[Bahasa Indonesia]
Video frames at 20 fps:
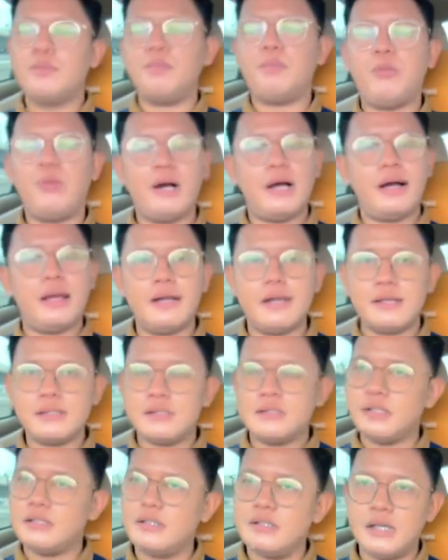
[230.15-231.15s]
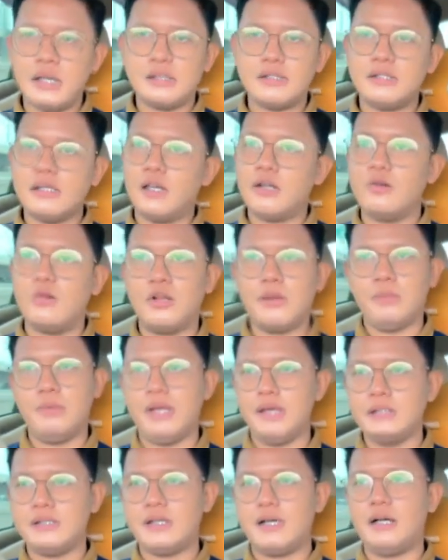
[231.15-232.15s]
panasnya siang-siang luar
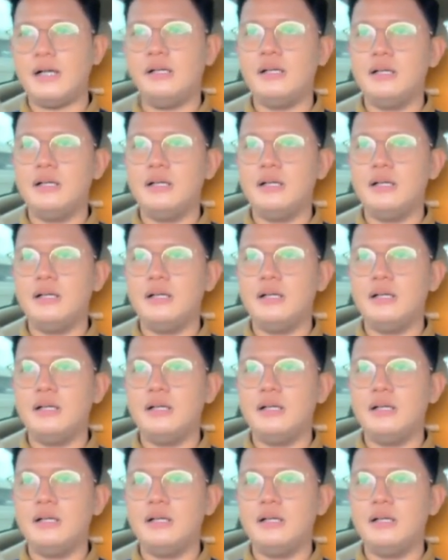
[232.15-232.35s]
biasa